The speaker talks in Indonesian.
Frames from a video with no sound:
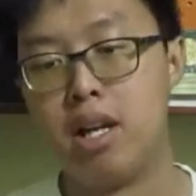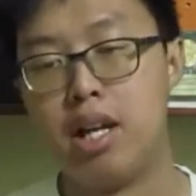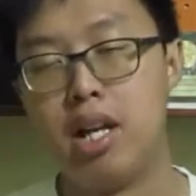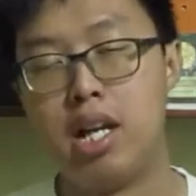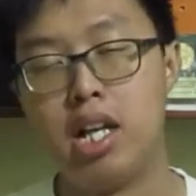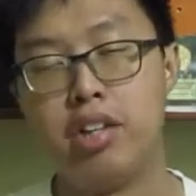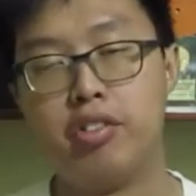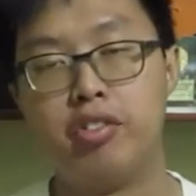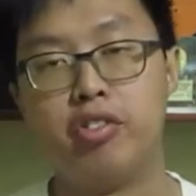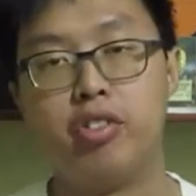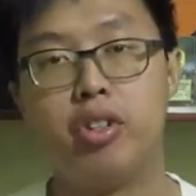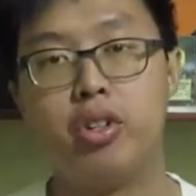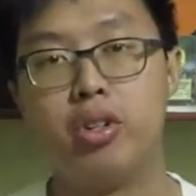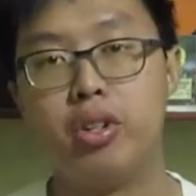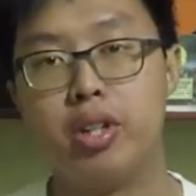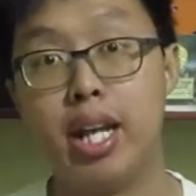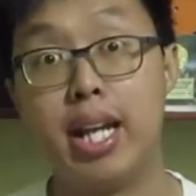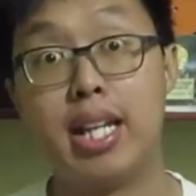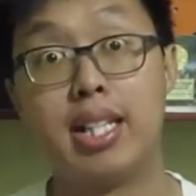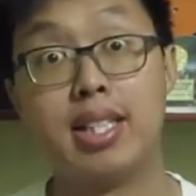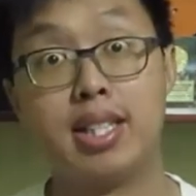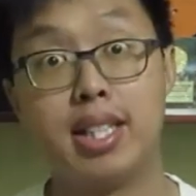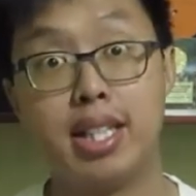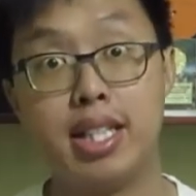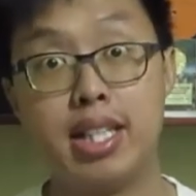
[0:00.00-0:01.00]
iPhone
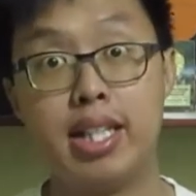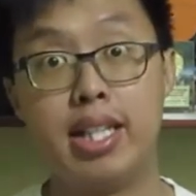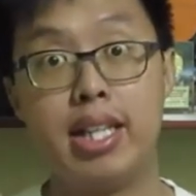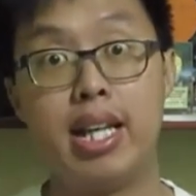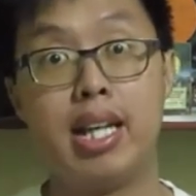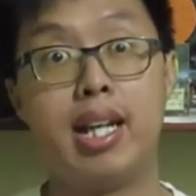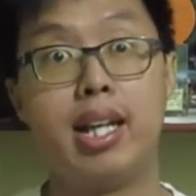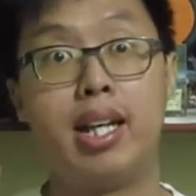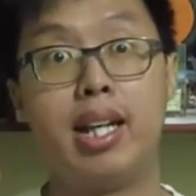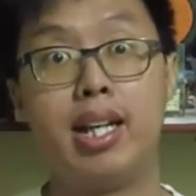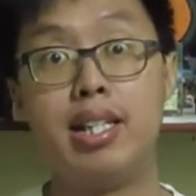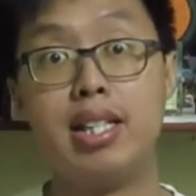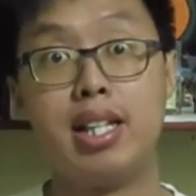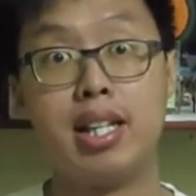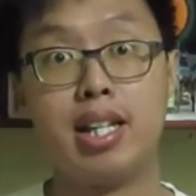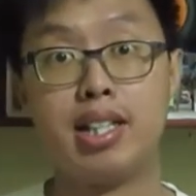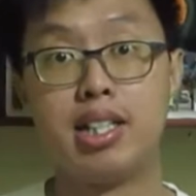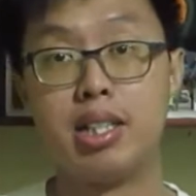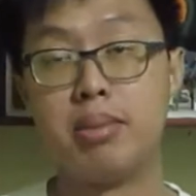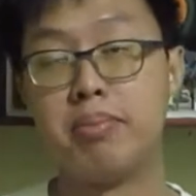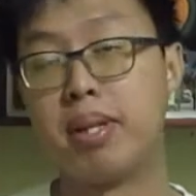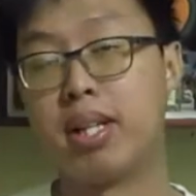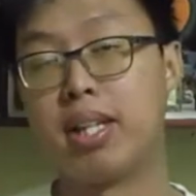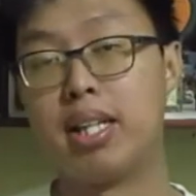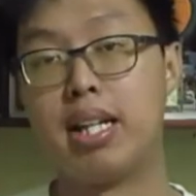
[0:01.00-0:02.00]
SE
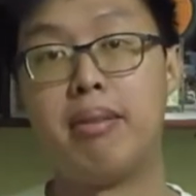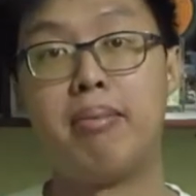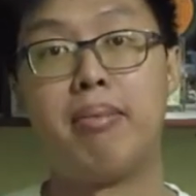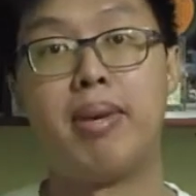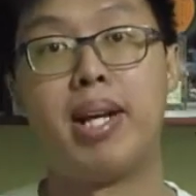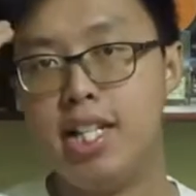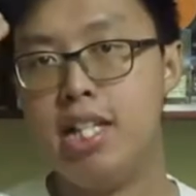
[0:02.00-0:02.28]
generasi pertama.